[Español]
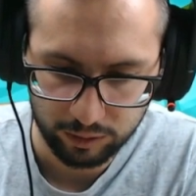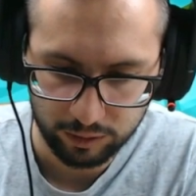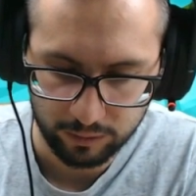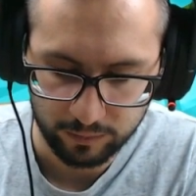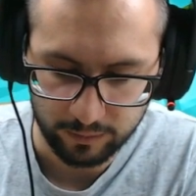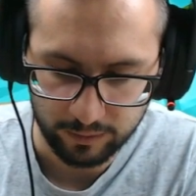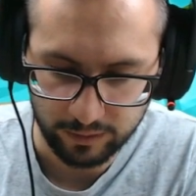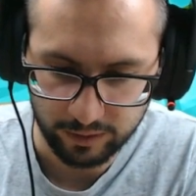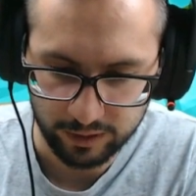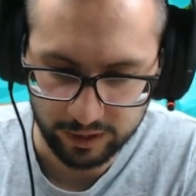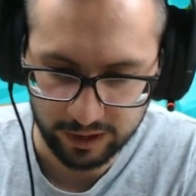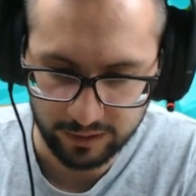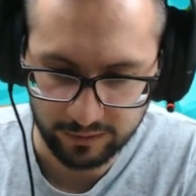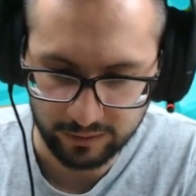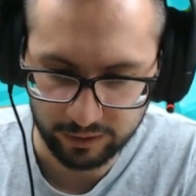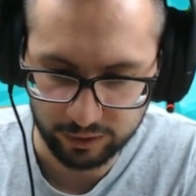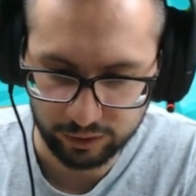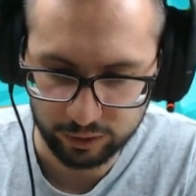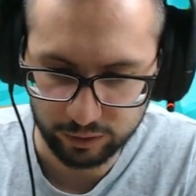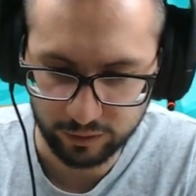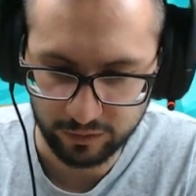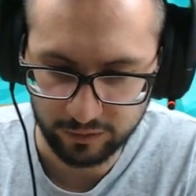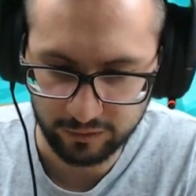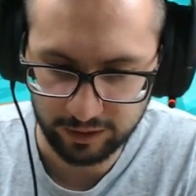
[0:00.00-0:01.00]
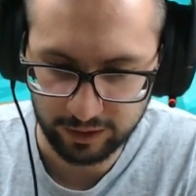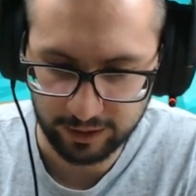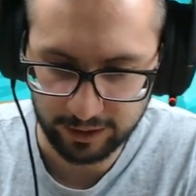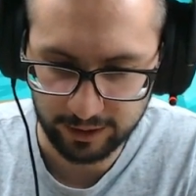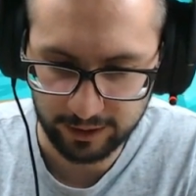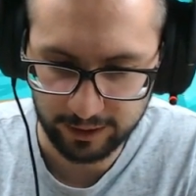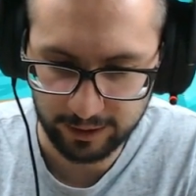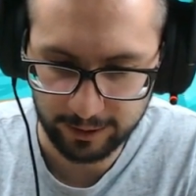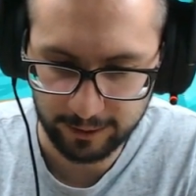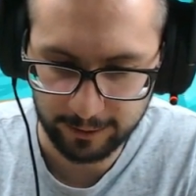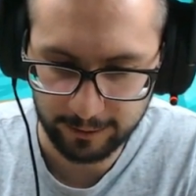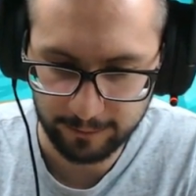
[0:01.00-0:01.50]
Vamos a llevarnos todo hacia
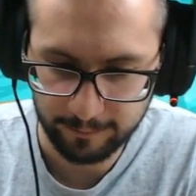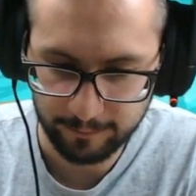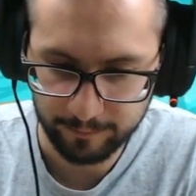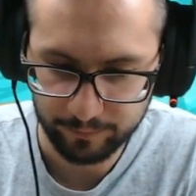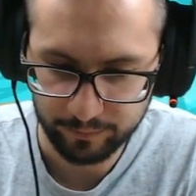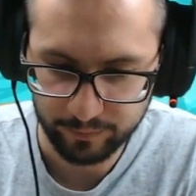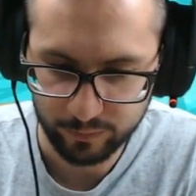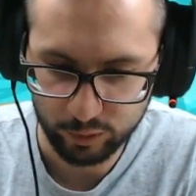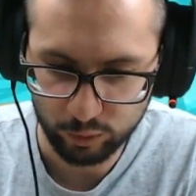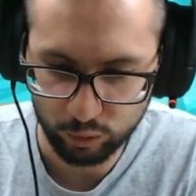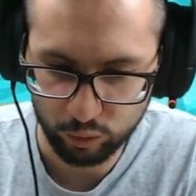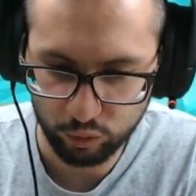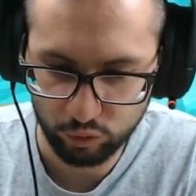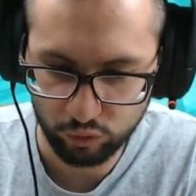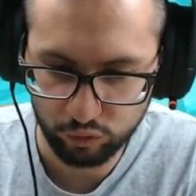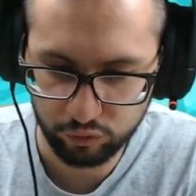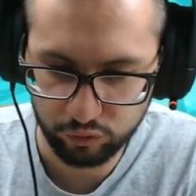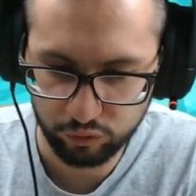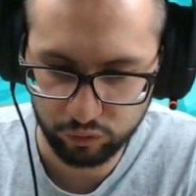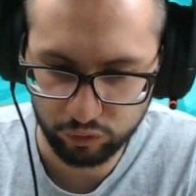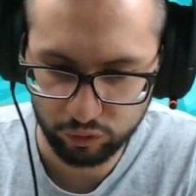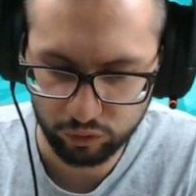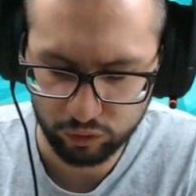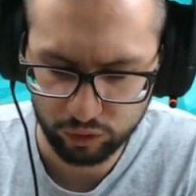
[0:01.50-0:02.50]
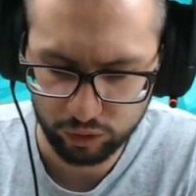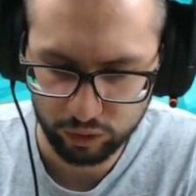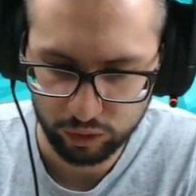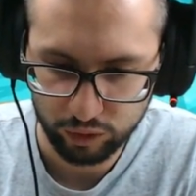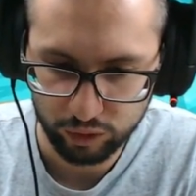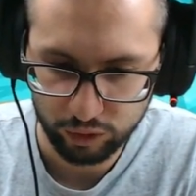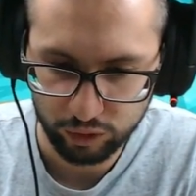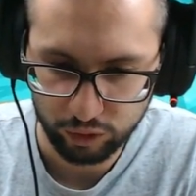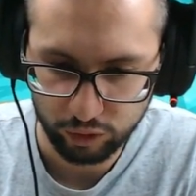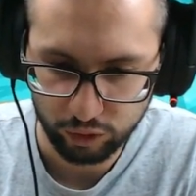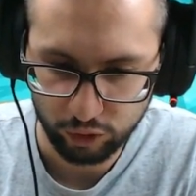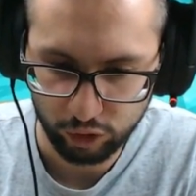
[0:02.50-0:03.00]
aquí. Uf.
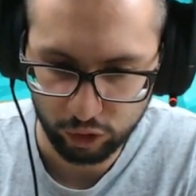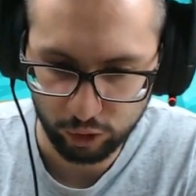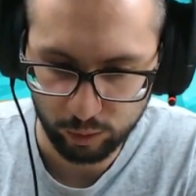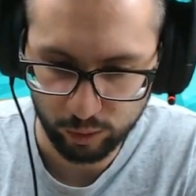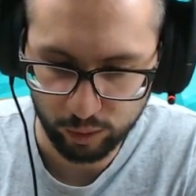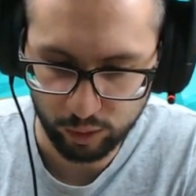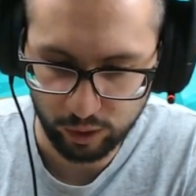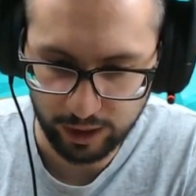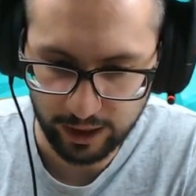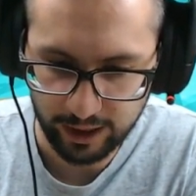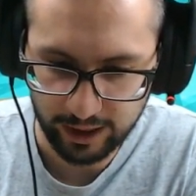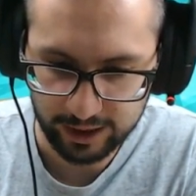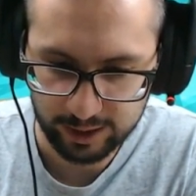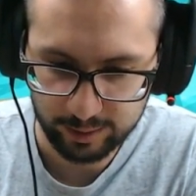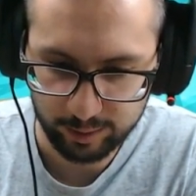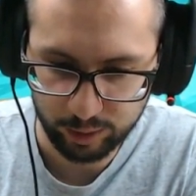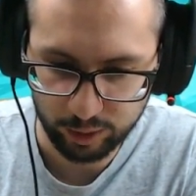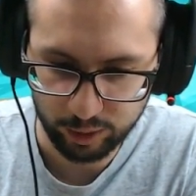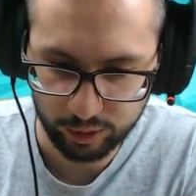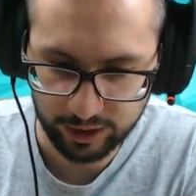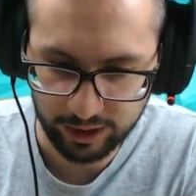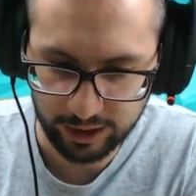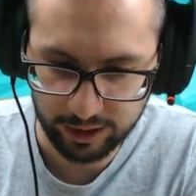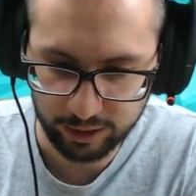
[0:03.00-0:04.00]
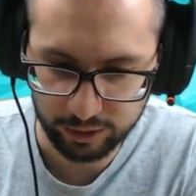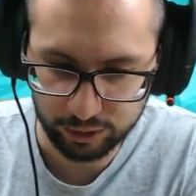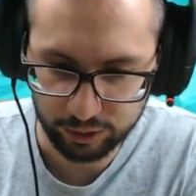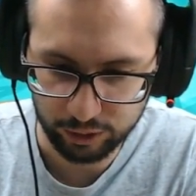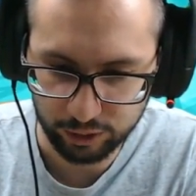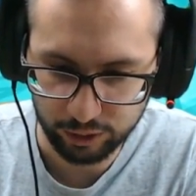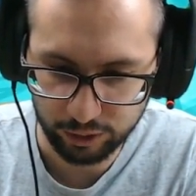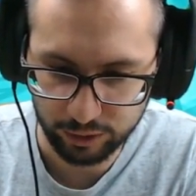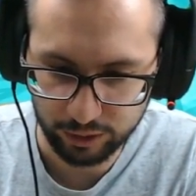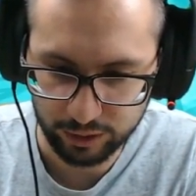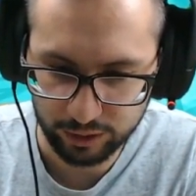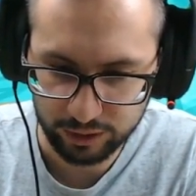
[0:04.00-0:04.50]
Cómo ha explotado
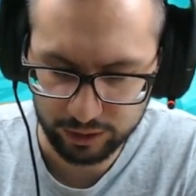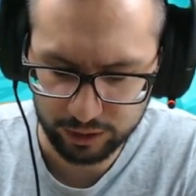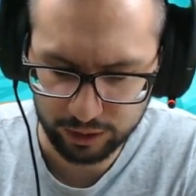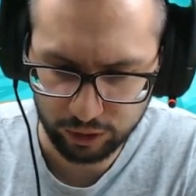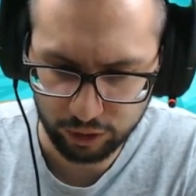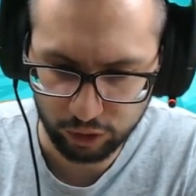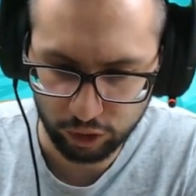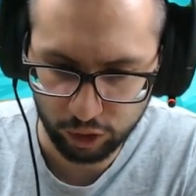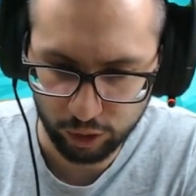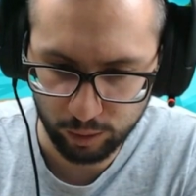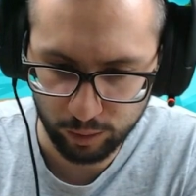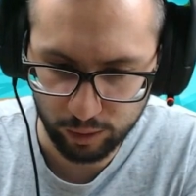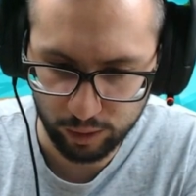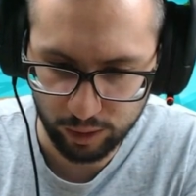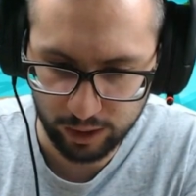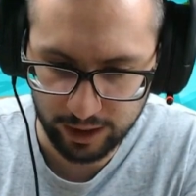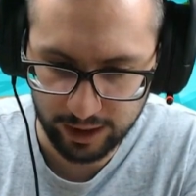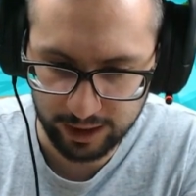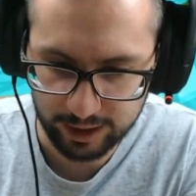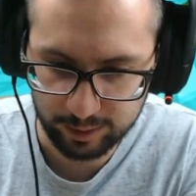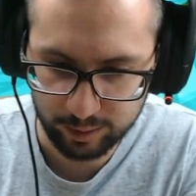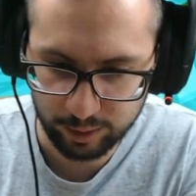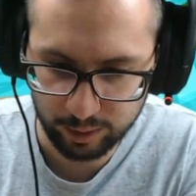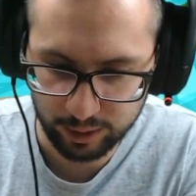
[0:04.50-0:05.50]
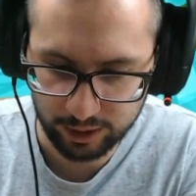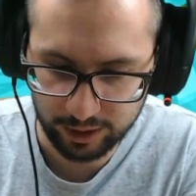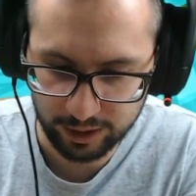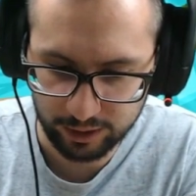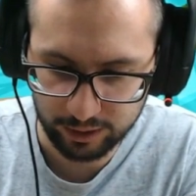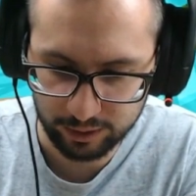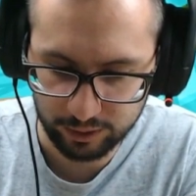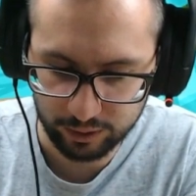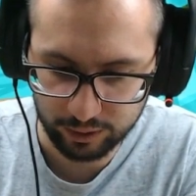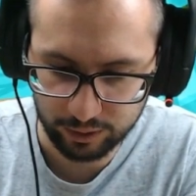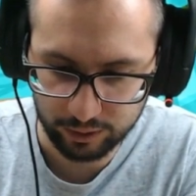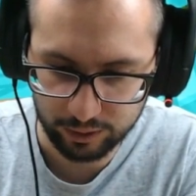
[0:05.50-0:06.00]
todo, eh cómo ha explotado
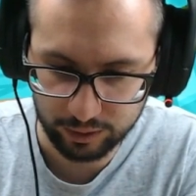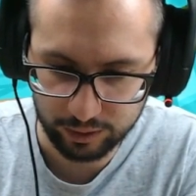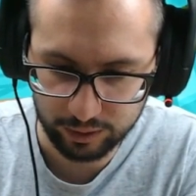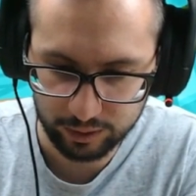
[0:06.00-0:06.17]
todo.